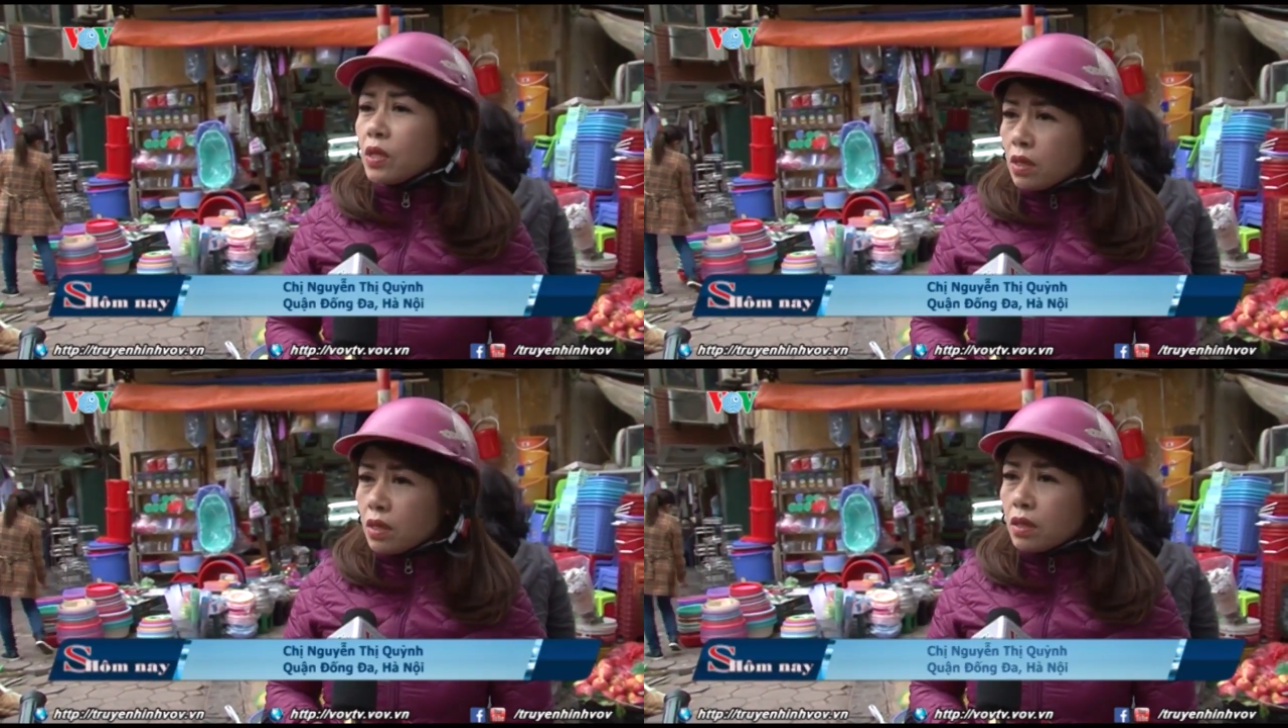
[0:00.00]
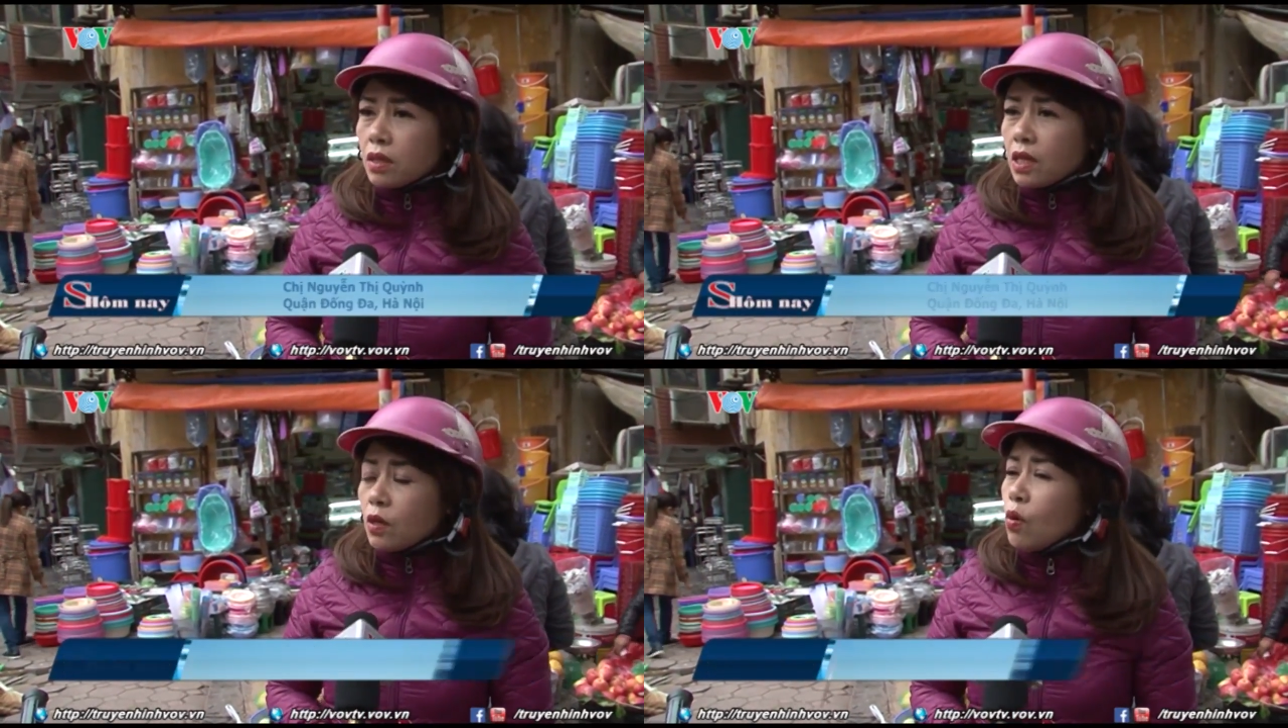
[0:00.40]
thị
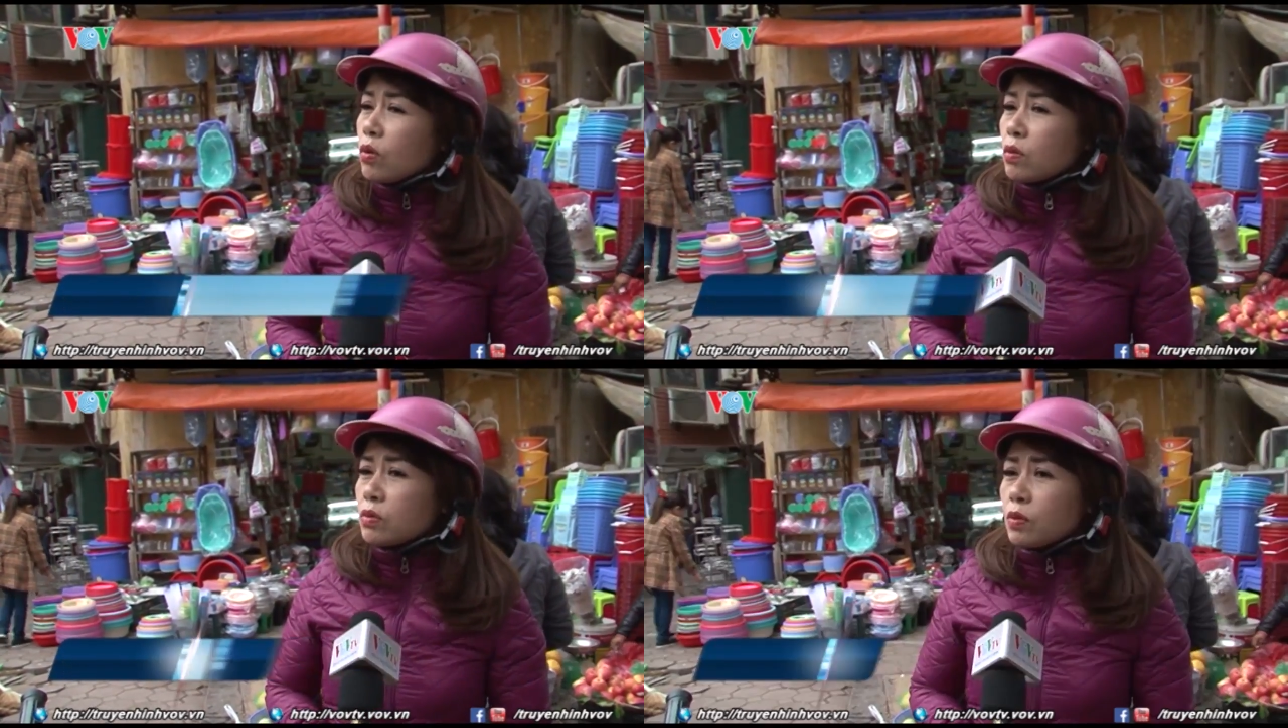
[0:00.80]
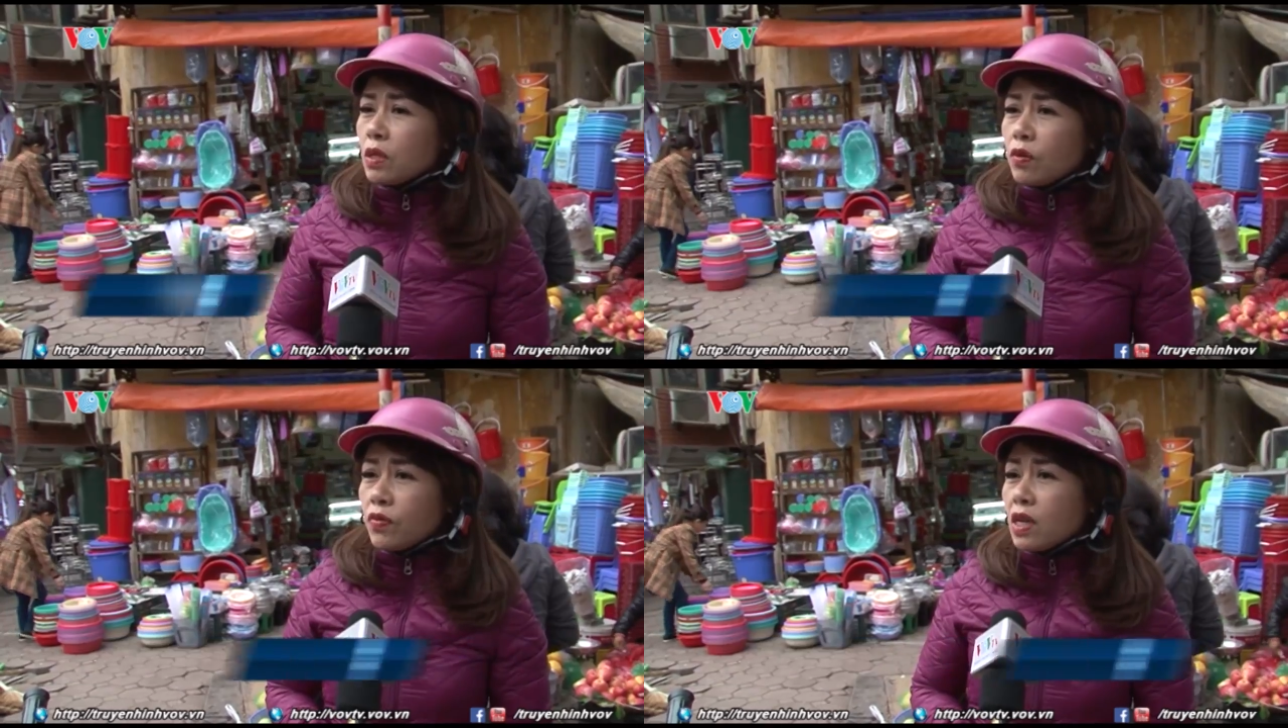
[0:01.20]
thì cái đồ trong siêu
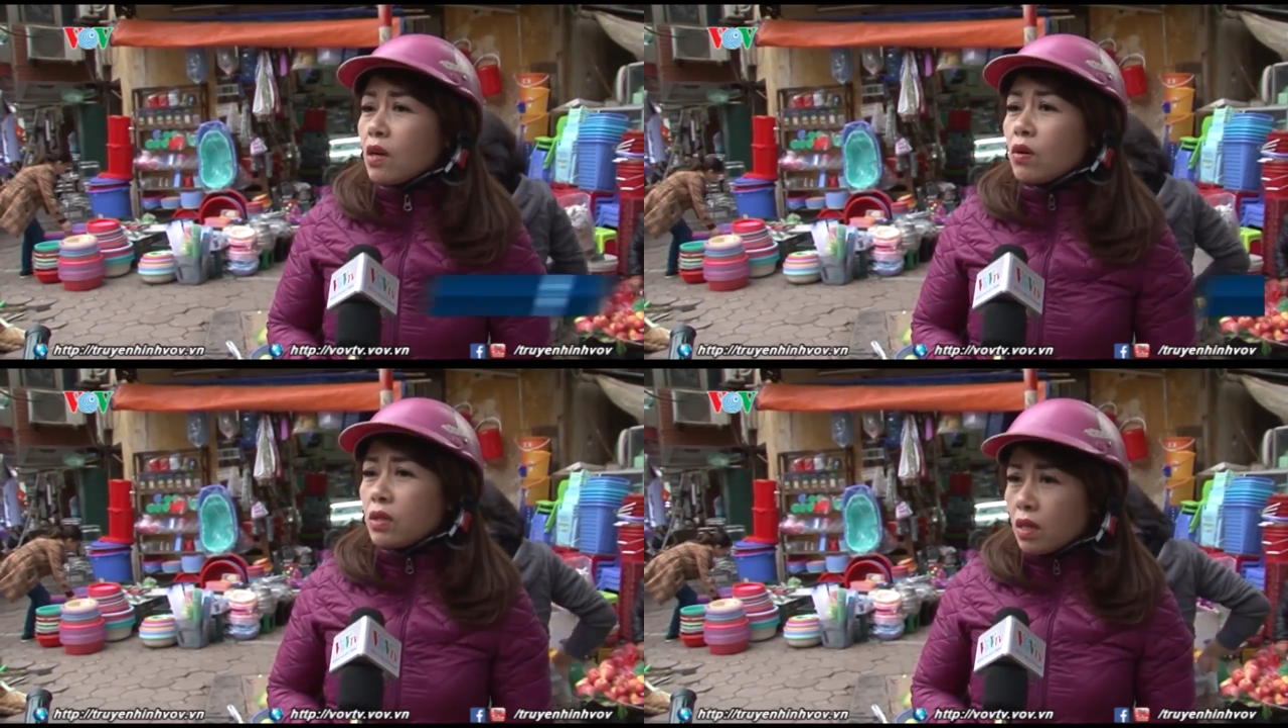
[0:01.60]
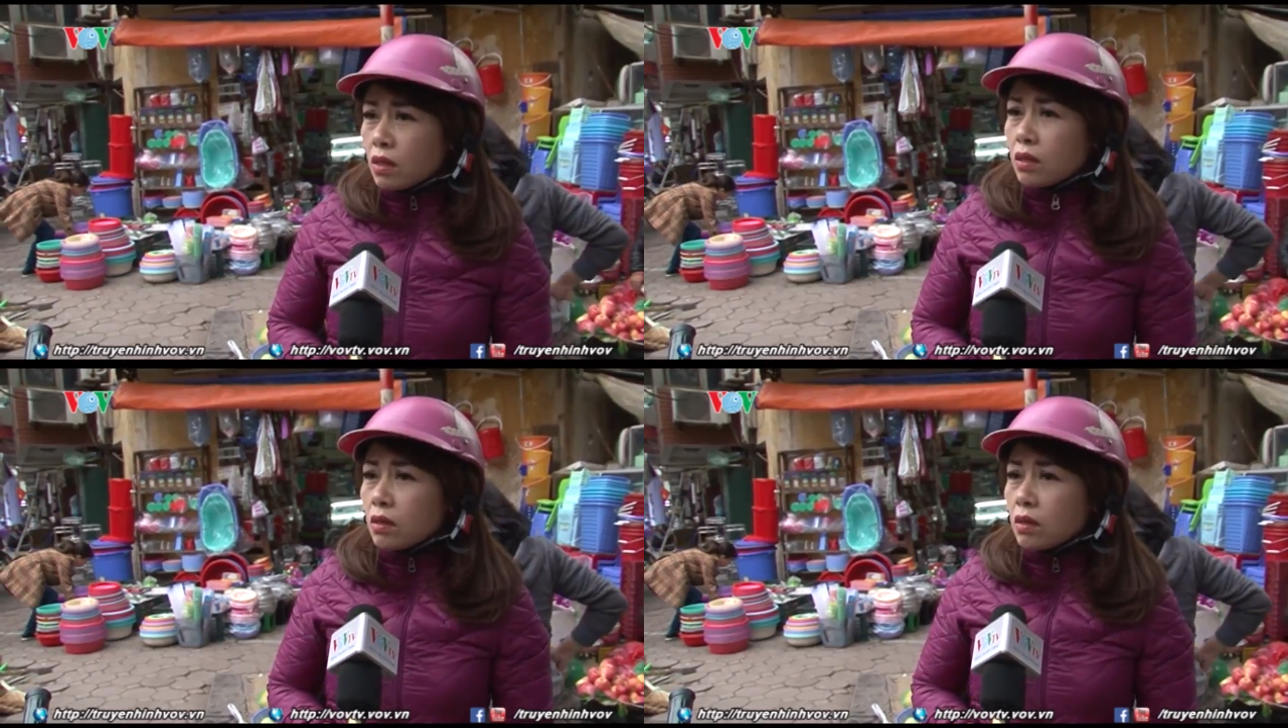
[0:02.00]
thị nó vẫn là ngon nhất.